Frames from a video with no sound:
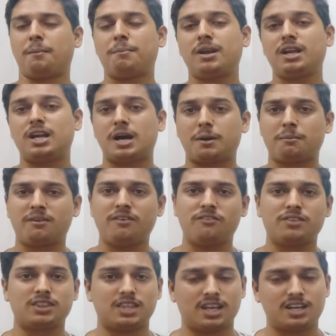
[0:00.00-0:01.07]
अपने घर में
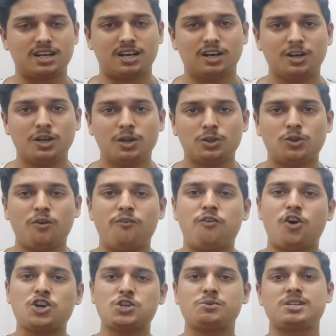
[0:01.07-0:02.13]
देखा तो
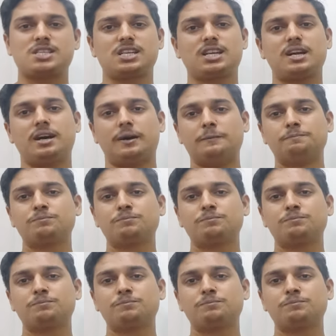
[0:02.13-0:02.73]
वॉश बेसिन का